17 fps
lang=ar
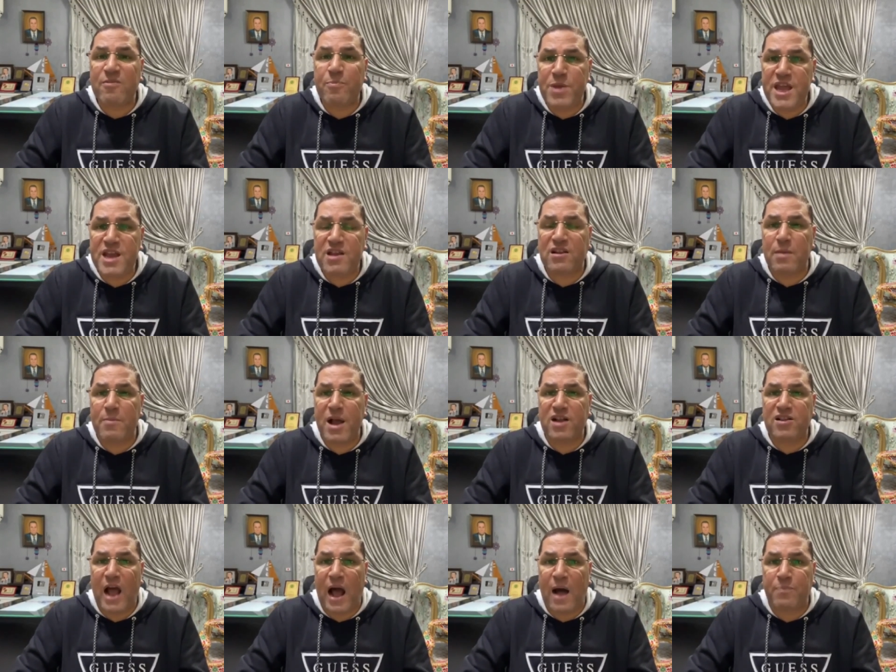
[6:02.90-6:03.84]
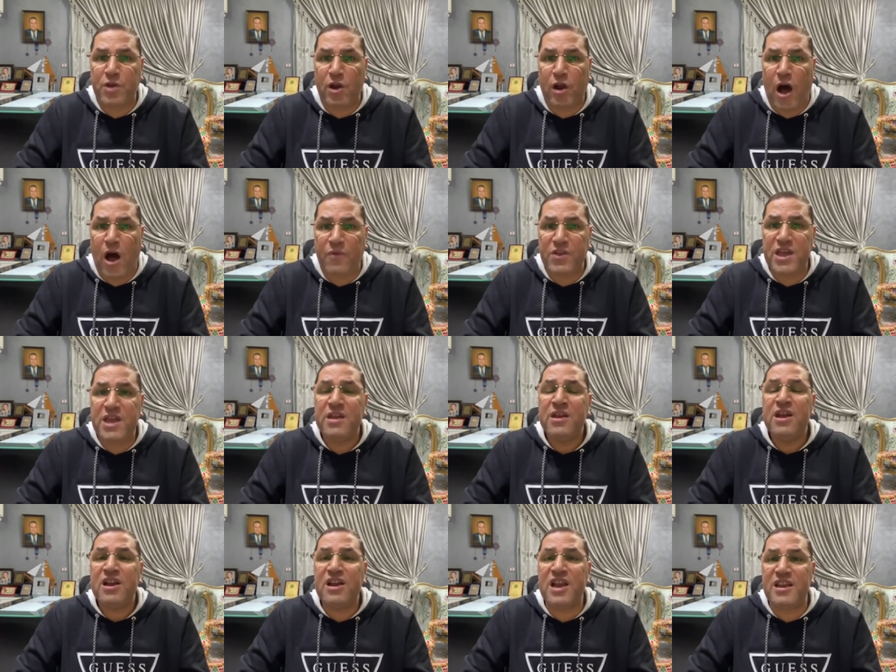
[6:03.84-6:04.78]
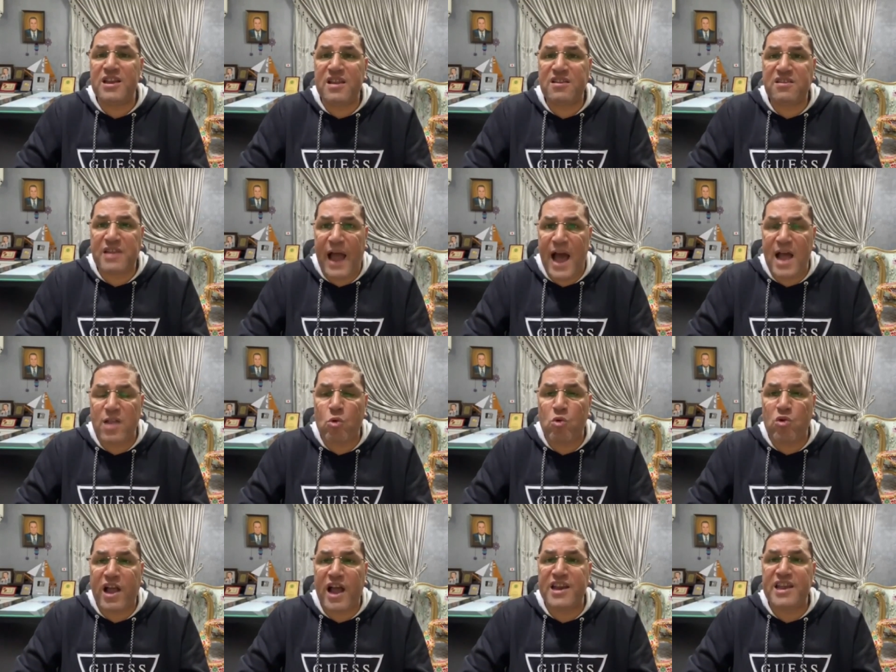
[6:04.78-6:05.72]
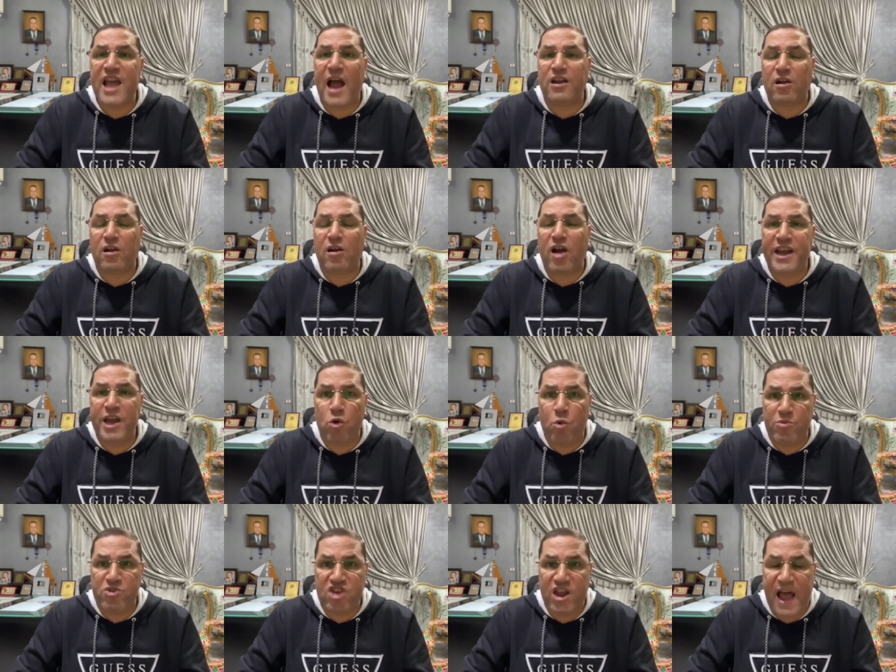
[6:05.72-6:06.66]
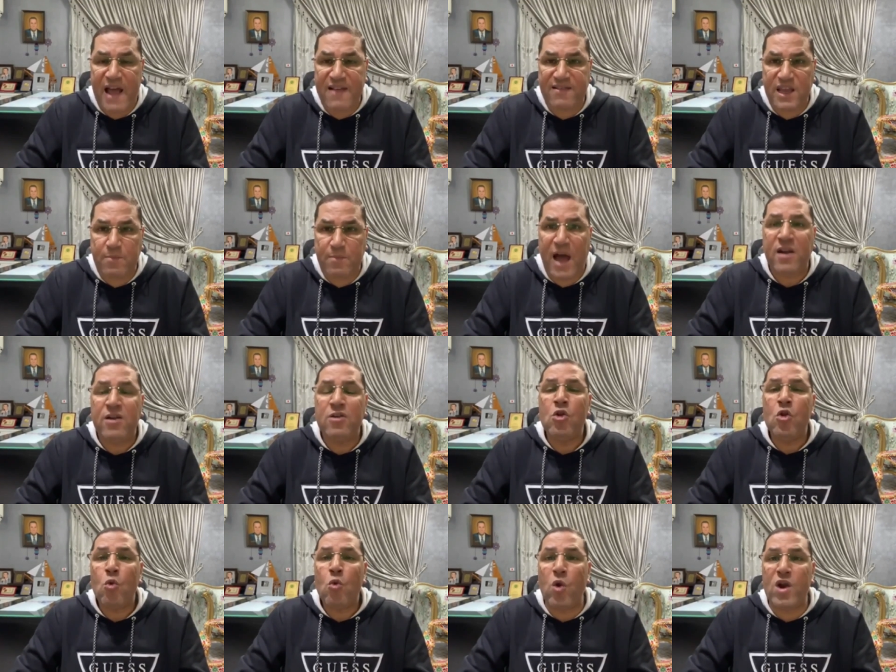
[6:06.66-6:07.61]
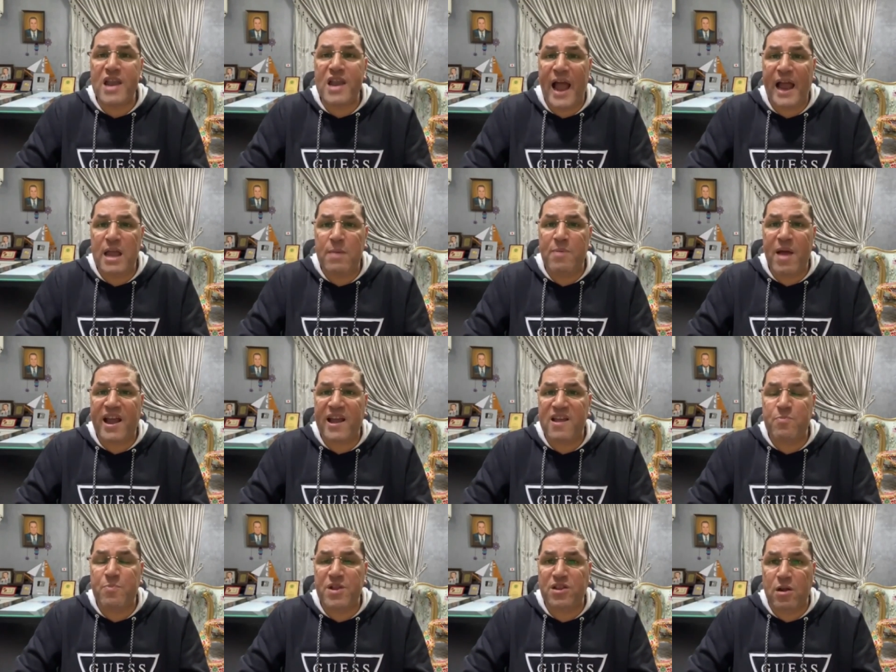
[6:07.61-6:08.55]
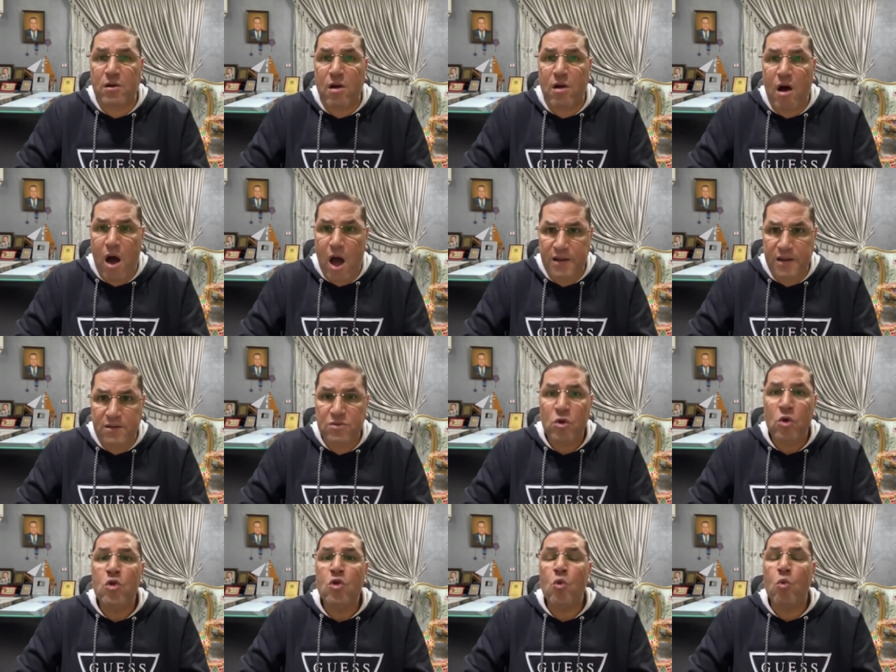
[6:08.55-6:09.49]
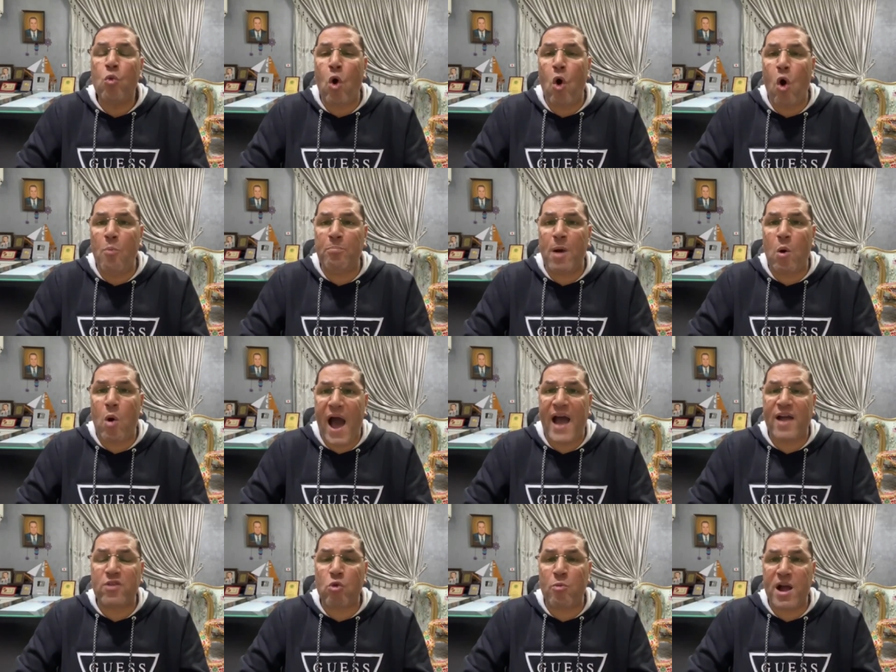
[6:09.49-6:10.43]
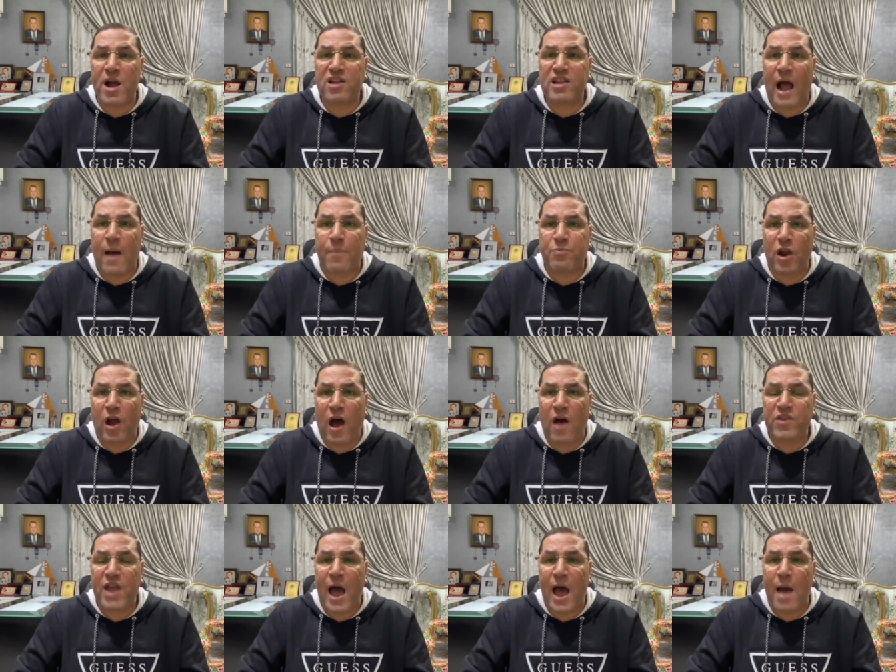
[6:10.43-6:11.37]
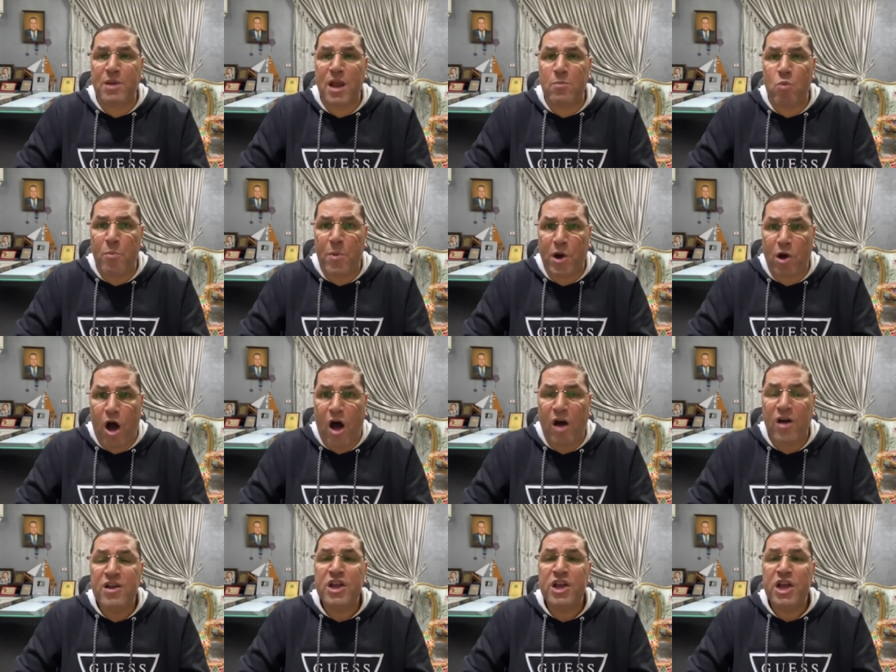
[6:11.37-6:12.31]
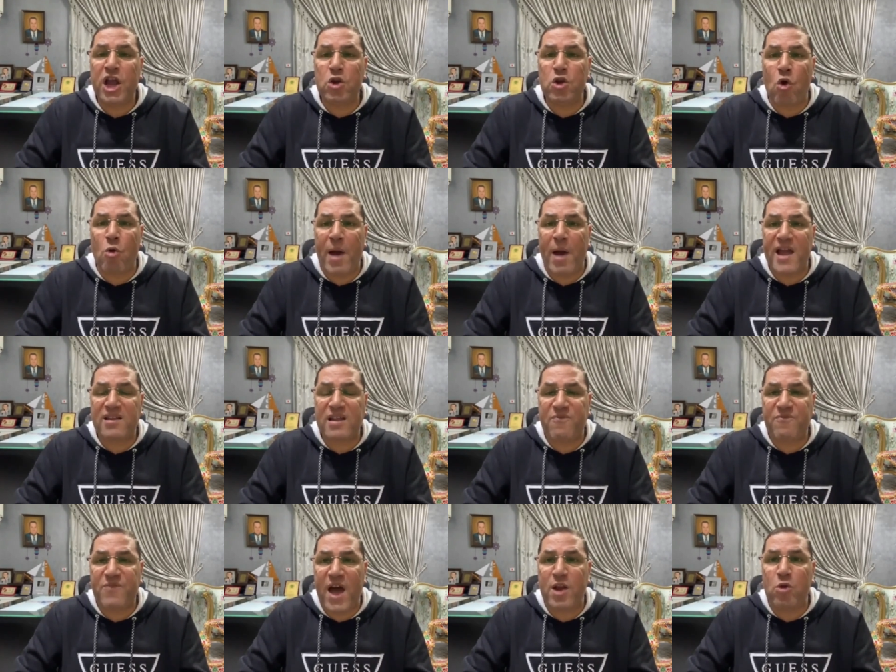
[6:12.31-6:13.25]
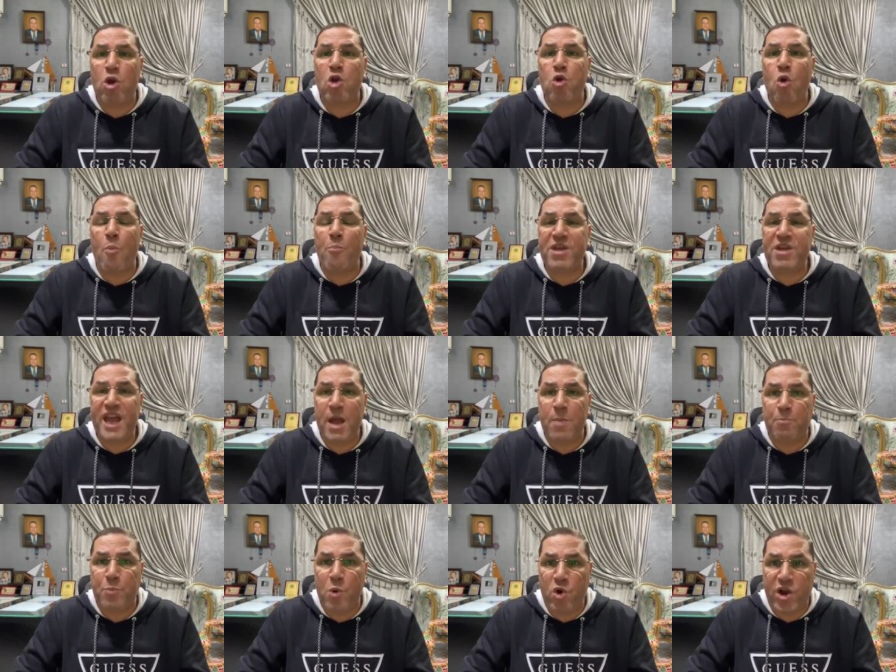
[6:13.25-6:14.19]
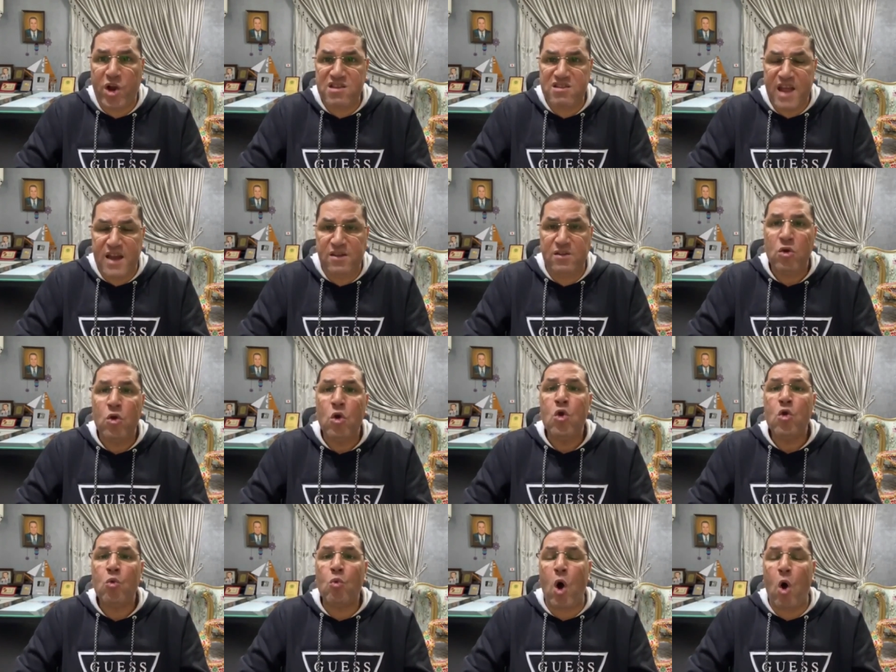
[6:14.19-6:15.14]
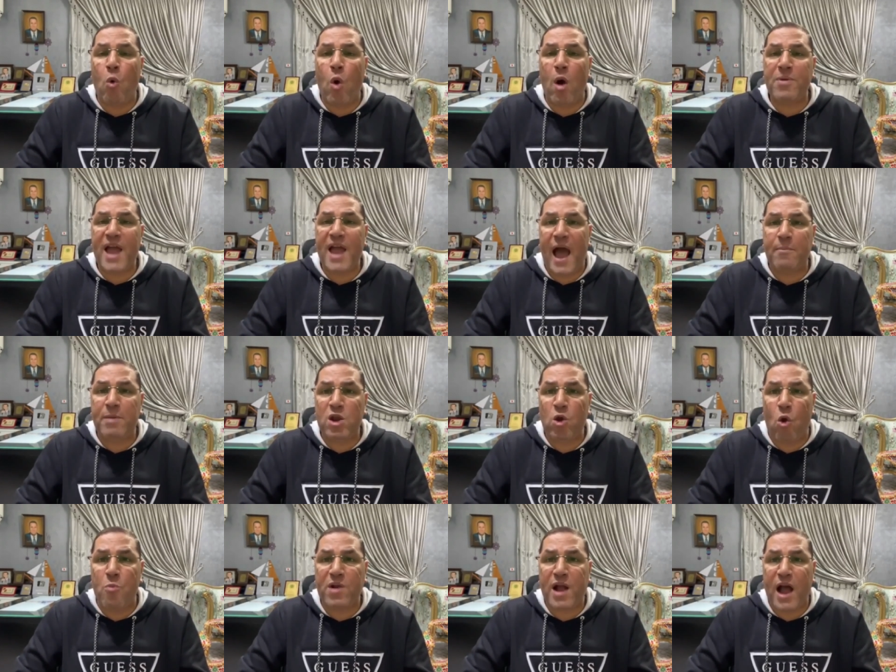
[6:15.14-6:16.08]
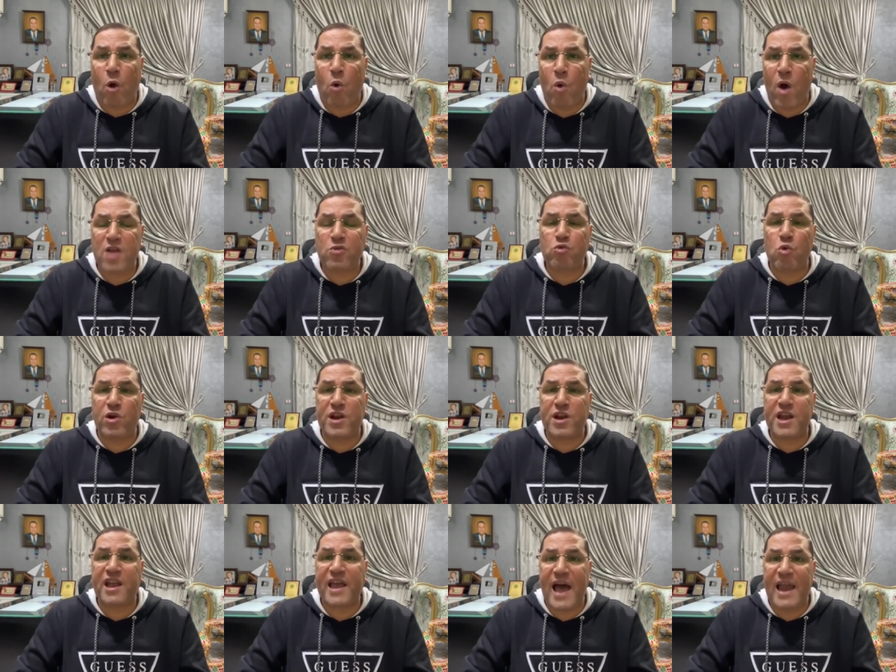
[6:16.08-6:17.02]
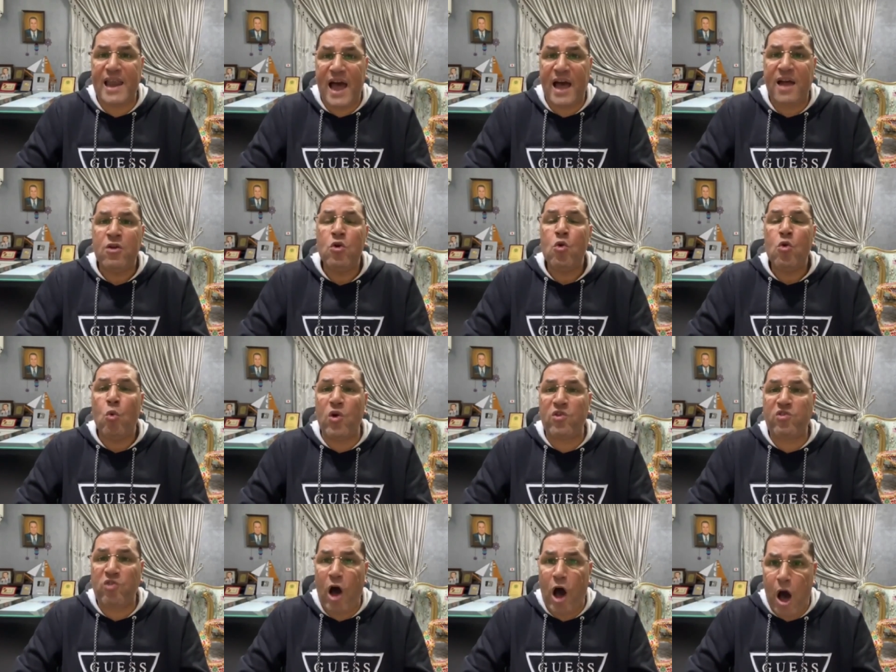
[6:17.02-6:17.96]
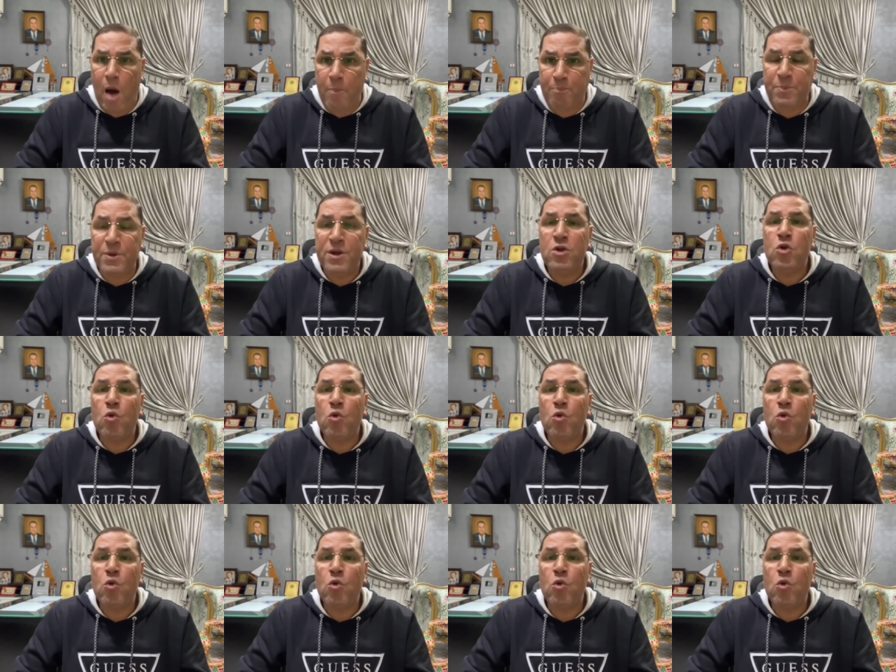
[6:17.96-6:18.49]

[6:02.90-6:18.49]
تثبيت لمجدي عبد العاطي لأن التعادل كان يعني رحيله مش الهزيمة واللعيبة كسبت الرهان وهم وعدوا مجدي عبد العاطي قبل المباراة إنهم هيتفانوا لأنهم بيحبوه جدا وهو بيعاملهم كاخوات ورجالة واصحاب